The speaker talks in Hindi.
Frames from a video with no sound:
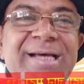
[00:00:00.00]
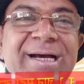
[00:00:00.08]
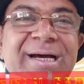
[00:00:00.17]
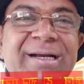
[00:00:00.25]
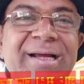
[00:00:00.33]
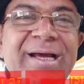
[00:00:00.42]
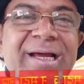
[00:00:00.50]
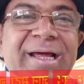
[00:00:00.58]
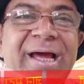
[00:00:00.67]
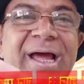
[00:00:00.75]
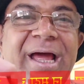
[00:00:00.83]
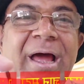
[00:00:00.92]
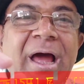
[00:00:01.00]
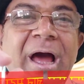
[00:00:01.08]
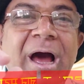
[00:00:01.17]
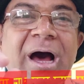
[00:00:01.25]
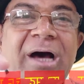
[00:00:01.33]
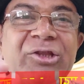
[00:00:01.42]
इसे करने के लिए
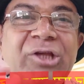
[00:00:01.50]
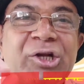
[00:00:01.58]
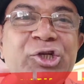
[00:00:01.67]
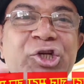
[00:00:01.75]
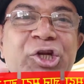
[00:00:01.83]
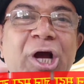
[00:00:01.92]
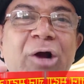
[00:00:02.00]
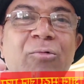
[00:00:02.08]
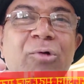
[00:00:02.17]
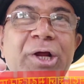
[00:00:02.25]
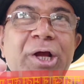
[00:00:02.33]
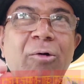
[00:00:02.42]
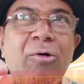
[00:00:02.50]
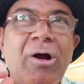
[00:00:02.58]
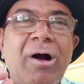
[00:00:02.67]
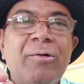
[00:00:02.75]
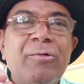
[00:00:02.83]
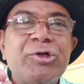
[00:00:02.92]
तर्जनी अंगुली
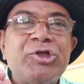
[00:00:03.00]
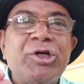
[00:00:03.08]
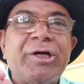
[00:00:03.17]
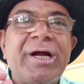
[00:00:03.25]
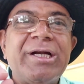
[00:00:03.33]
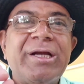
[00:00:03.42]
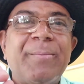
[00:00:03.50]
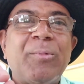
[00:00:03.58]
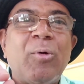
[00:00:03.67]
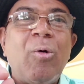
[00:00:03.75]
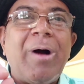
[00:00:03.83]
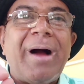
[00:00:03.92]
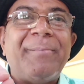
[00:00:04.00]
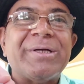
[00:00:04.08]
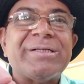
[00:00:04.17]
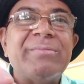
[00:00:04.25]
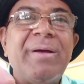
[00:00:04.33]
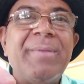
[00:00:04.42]
और अंगुष्ठ के टिप को
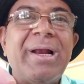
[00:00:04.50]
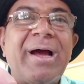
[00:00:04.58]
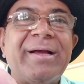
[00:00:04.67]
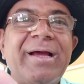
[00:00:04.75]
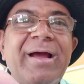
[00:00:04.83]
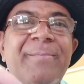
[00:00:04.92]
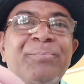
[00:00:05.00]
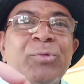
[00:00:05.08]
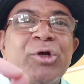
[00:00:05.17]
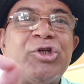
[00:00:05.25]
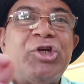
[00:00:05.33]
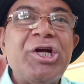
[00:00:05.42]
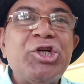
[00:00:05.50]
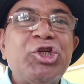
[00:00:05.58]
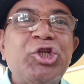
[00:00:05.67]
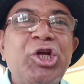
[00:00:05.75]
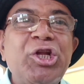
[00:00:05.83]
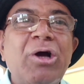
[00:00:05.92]
आपस में मिलाइए
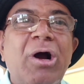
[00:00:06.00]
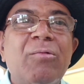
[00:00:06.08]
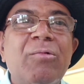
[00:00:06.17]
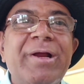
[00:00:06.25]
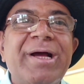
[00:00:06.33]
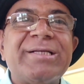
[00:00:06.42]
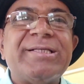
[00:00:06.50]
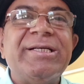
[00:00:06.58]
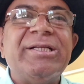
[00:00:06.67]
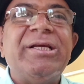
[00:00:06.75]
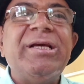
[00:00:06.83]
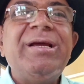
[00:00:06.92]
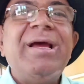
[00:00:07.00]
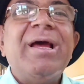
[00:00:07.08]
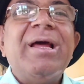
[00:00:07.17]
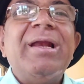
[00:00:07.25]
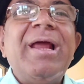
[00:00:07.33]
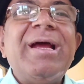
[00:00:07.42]
शेष तीन अंगुलियां सीधी
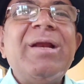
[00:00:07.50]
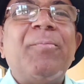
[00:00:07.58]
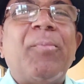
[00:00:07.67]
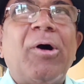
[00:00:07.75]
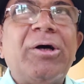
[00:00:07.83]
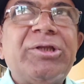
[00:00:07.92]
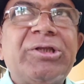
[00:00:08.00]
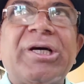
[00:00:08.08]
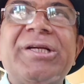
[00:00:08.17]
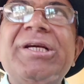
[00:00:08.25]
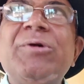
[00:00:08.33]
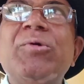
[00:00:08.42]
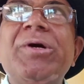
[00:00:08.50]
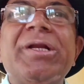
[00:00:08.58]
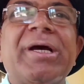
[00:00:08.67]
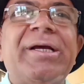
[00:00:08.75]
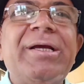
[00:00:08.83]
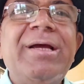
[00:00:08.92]
लेकिन बहुत तनी
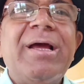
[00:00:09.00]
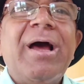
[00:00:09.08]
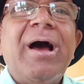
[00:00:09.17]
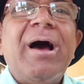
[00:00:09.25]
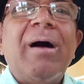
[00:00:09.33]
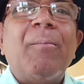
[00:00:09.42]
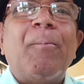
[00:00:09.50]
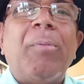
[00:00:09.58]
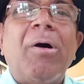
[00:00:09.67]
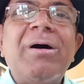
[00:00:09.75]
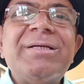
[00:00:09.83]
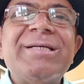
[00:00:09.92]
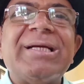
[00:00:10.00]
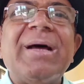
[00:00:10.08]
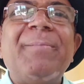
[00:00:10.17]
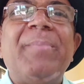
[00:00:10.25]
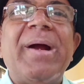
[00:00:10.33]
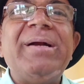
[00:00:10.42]
हुई नहीं बहुत
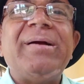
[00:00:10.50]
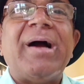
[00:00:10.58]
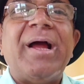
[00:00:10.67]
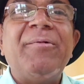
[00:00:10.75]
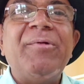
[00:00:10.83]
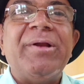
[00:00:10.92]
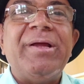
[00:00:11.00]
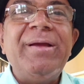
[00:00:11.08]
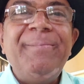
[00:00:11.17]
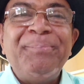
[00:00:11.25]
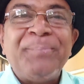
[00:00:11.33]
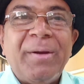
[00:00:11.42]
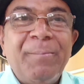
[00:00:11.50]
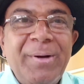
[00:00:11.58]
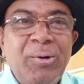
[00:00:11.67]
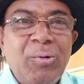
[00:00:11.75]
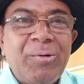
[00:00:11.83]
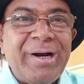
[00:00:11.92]
ज्यादा बेंड खाई हुई नहीं
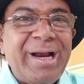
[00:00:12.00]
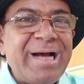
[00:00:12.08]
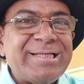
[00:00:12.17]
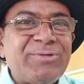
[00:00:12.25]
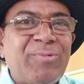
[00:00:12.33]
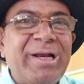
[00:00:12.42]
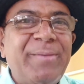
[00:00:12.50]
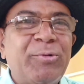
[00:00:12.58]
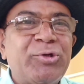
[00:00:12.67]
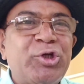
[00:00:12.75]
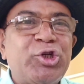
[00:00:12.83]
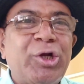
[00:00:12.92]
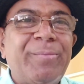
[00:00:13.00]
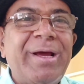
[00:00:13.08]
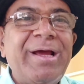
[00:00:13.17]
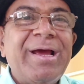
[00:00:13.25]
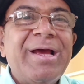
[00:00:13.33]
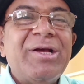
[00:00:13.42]
बिल्कुल रिलैक्स वाली पोजीशन
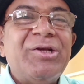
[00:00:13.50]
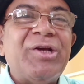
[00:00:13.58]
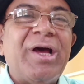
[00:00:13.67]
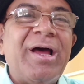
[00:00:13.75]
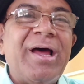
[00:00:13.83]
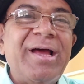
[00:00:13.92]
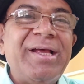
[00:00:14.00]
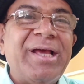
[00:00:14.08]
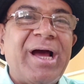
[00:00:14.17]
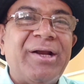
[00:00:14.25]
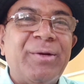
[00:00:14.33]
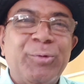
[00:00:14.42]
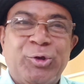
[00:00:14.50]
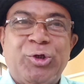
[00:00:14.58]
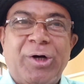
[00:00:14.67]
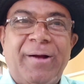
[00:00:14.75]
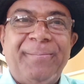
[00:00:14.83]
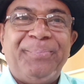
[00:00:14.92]
में यह है ज्ञान
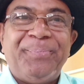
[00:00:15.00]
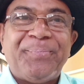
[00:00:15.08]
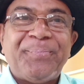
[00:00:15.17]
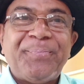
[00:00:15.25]
मुद्रा